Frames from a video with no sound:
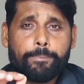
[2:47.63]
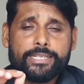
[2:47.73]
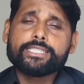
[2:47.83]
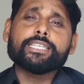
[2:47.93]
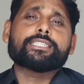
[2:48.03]

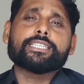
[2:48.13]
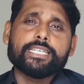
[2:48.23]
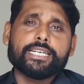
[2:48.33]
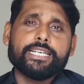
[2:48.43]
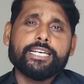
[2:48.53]
25
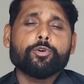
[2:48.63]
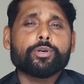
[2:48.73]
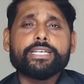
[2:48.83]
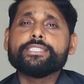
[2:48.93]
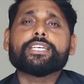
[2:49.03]
सीसी के लिए
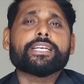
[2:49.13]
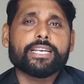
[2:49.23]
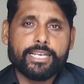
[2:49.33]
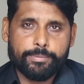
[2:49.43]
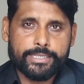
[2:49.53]
लोग इंजन
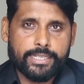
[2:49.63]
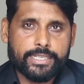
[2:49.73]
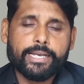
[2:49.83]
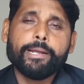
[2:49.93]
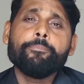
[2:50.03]
नहीं
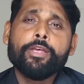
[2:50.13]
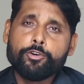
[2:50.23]
बदलते हैं